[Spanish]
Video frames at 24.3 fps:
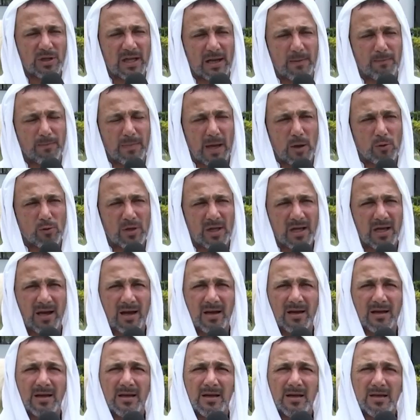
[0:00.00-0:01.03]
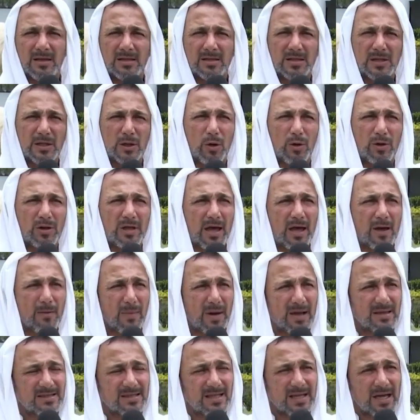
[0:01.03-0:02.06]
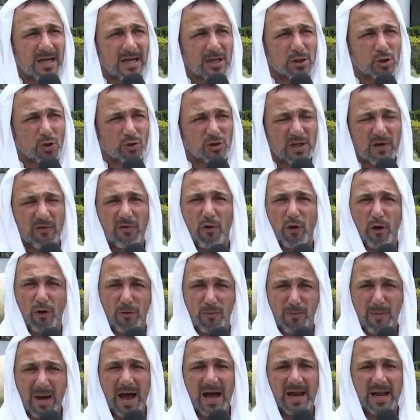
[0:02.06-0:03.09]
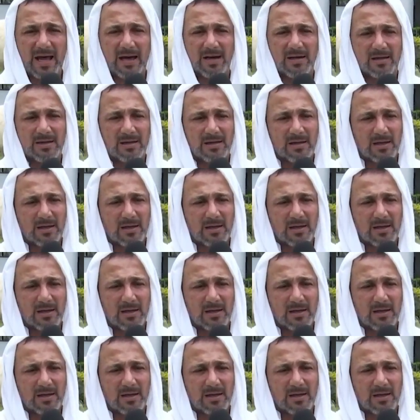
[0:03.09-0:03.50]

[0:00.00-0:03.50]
terapéutica, sino que además de ello se formara